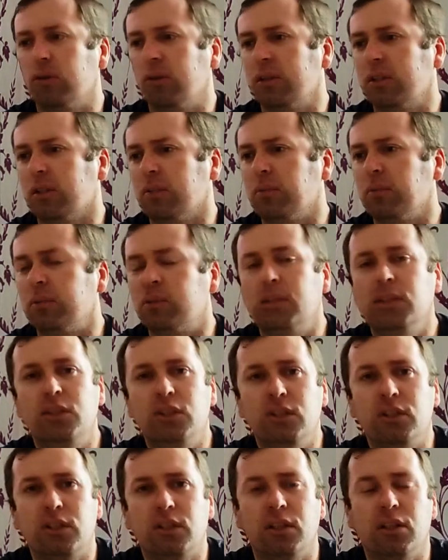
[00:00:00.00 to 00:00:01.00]
где-то
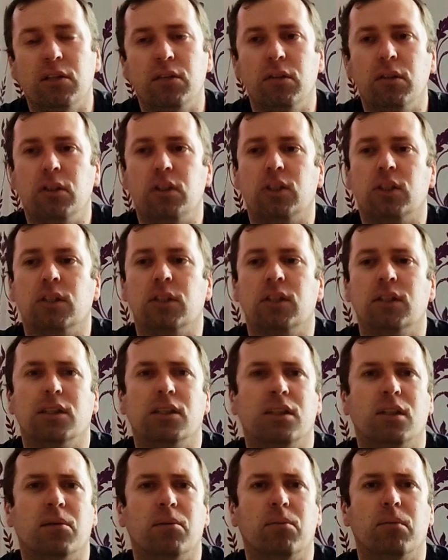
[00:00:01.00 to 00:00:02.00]
мистические вещи,
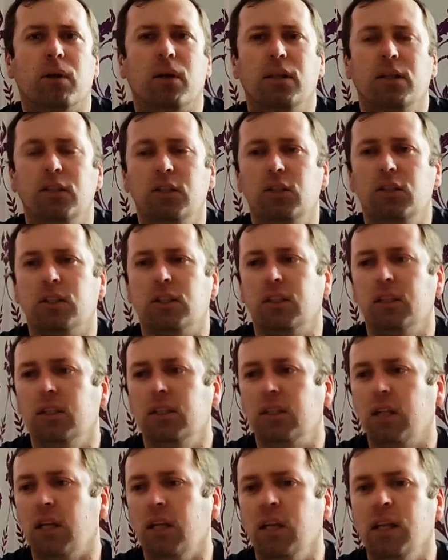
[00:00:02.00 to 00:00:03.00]
где-то там политические
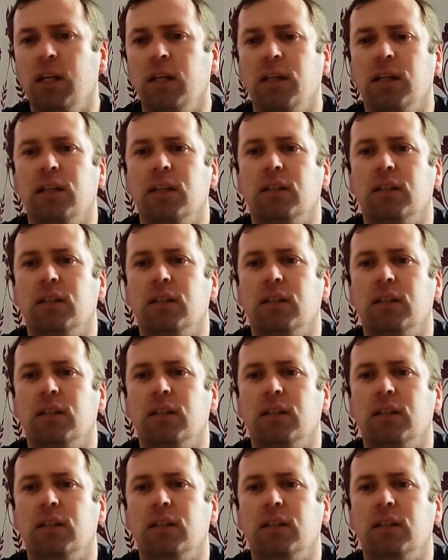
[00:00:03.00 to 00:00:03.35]
триллеры,